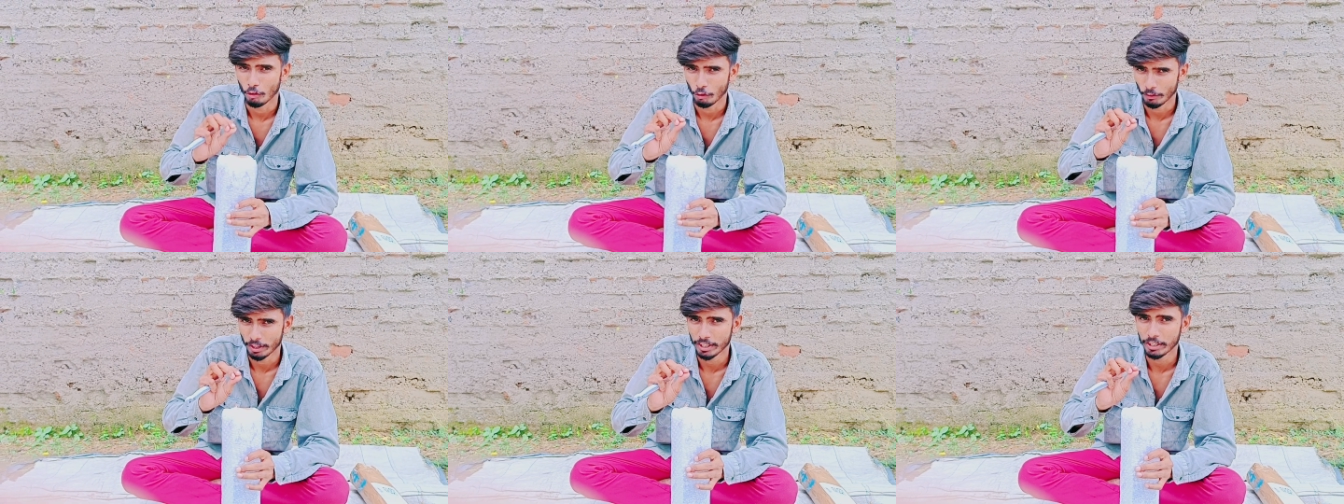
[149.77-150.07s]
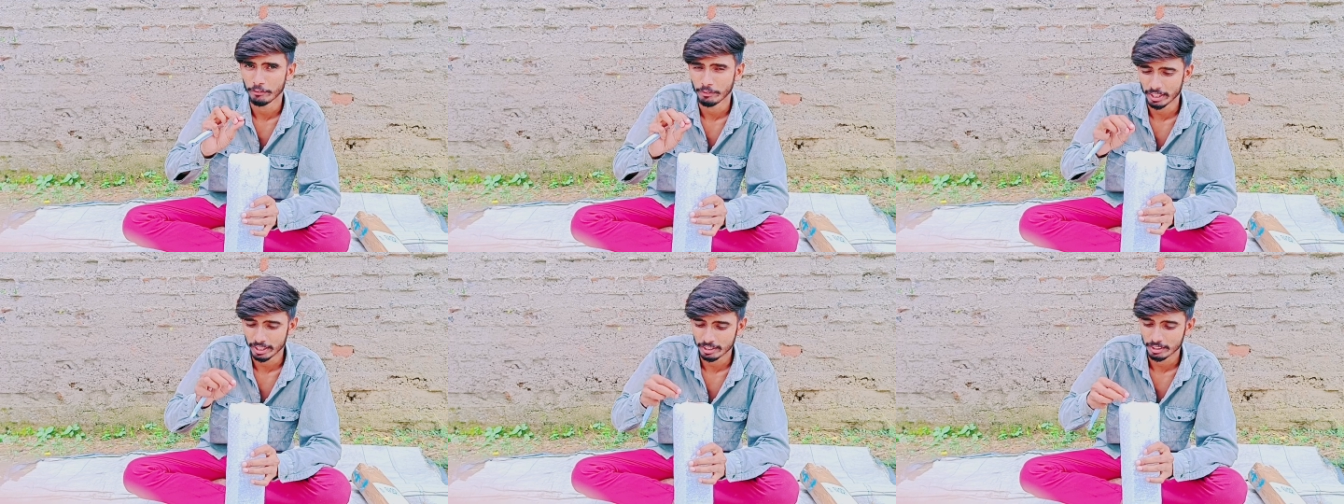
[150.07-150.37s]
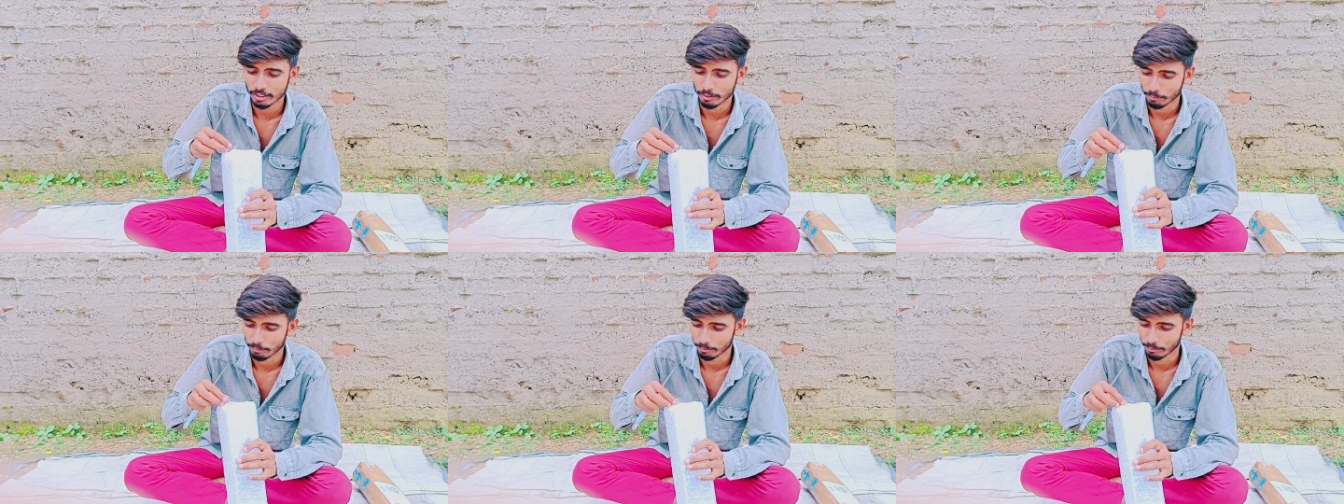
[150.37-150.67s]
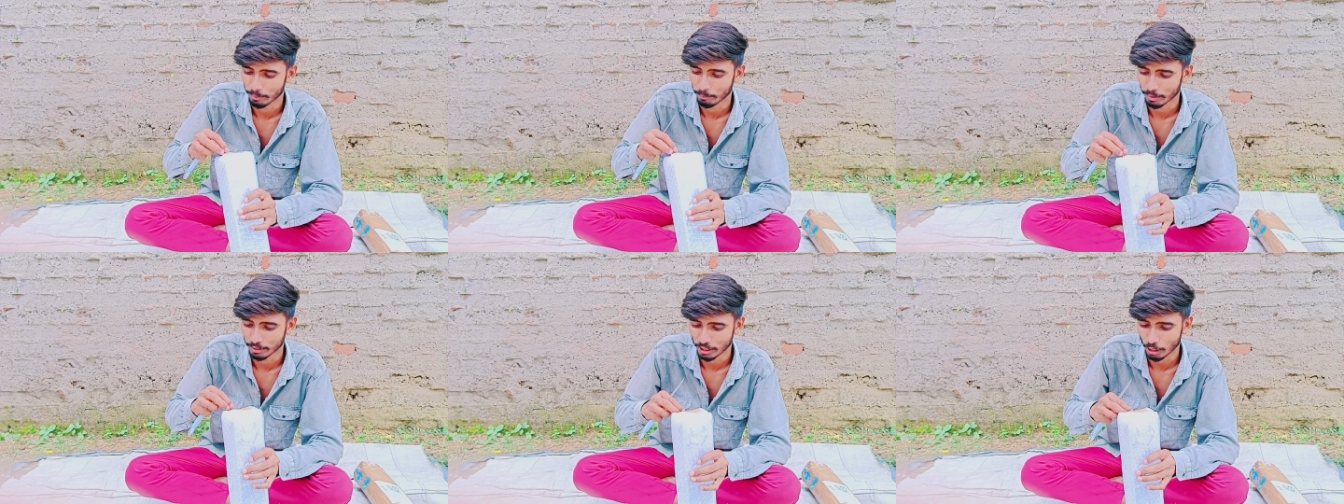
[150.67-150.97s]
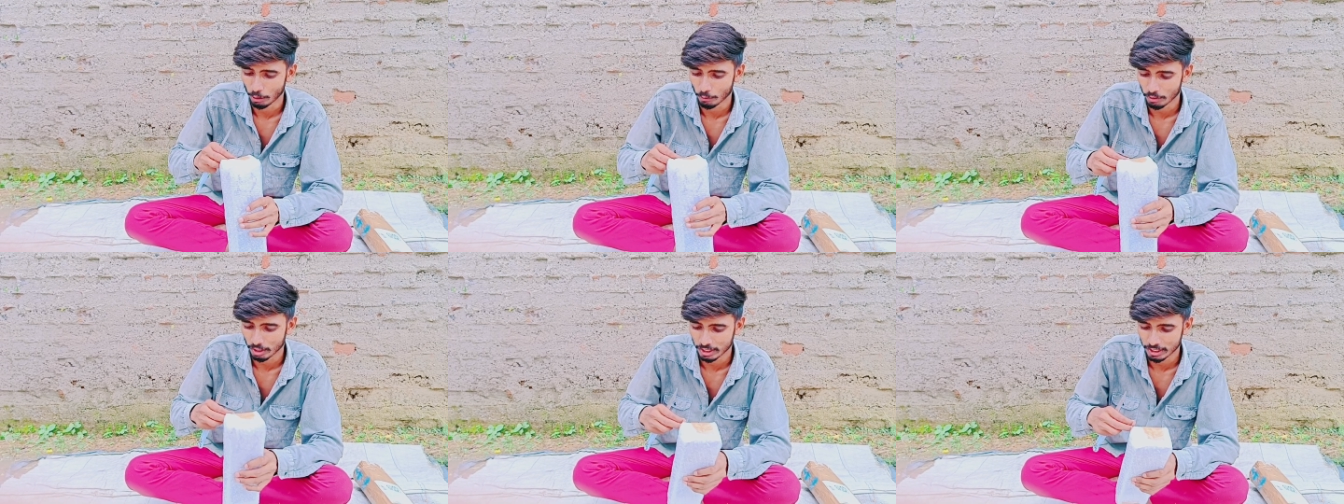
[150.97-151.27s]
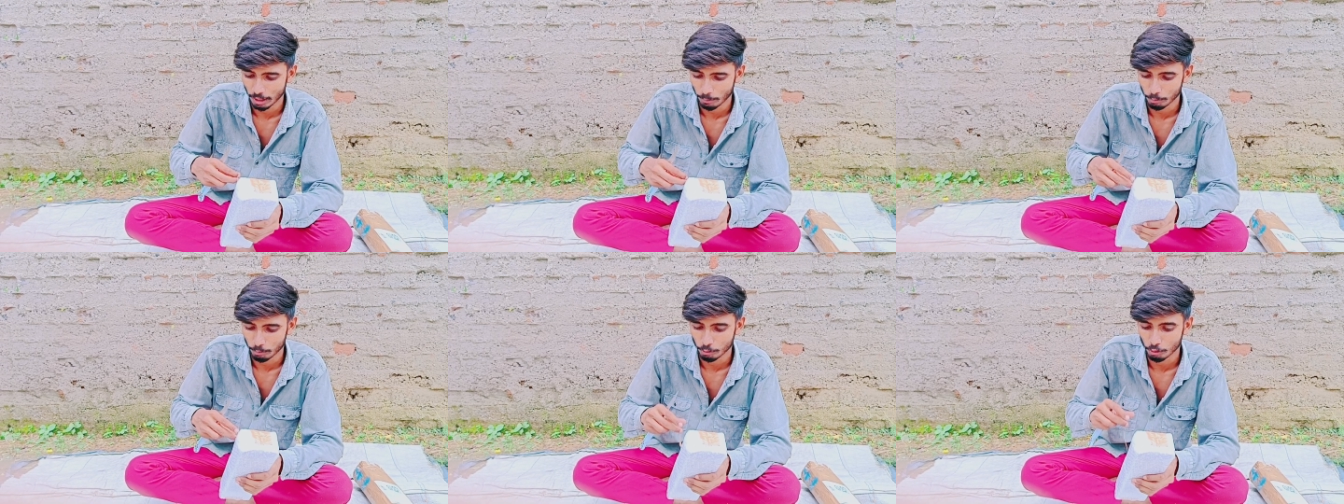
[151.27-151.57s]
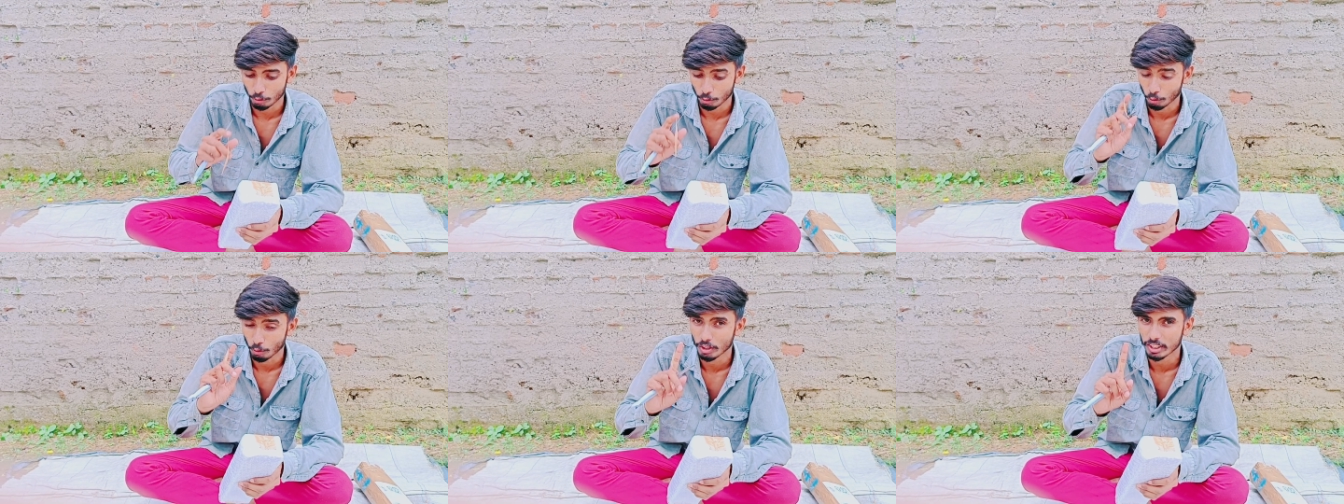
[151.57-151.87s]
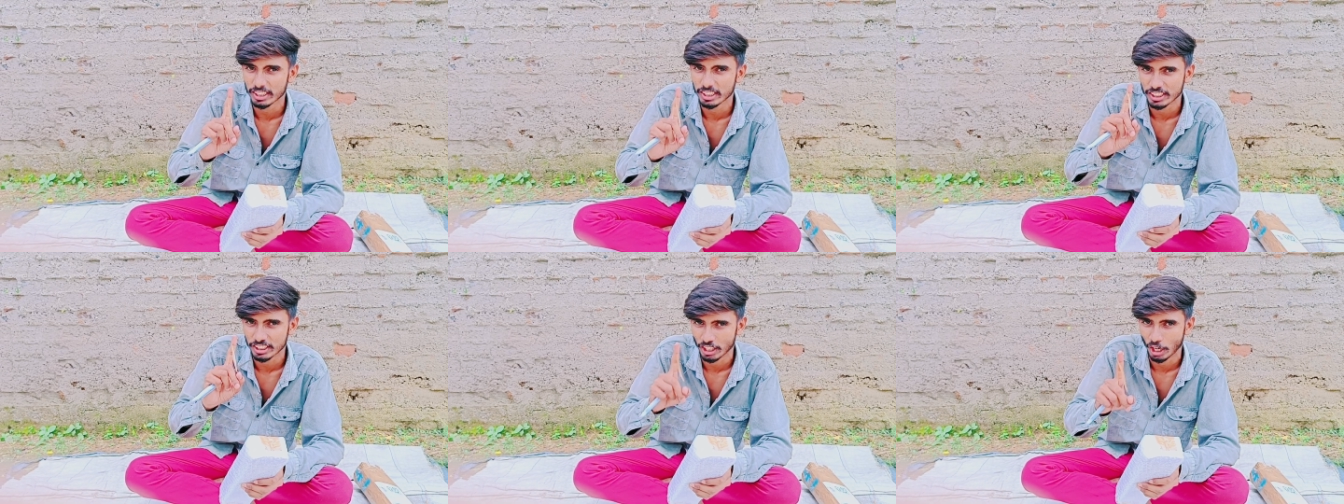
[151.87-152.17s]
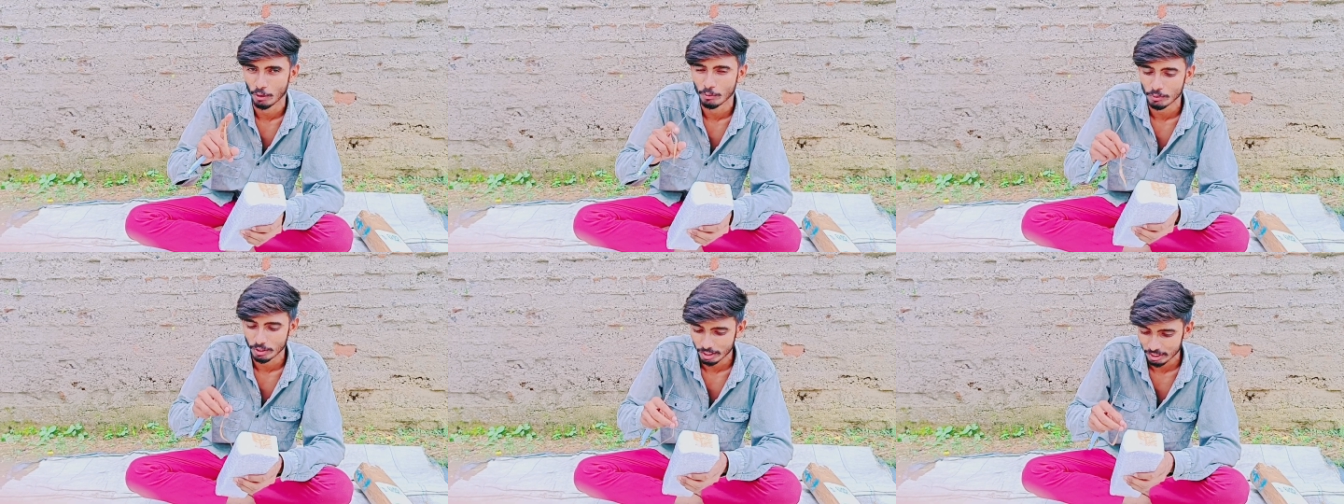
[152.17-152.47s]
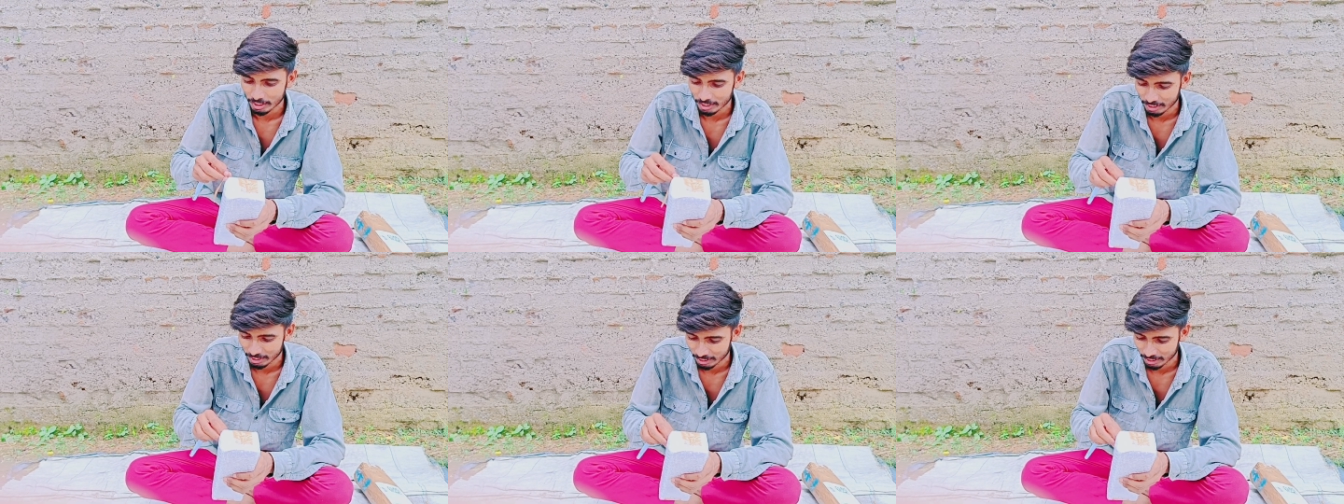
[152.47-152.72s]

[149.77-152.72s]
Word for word: वेट वेट मैं बताऊंगा नहीं आप लोग को खोल के दिखाऊंगा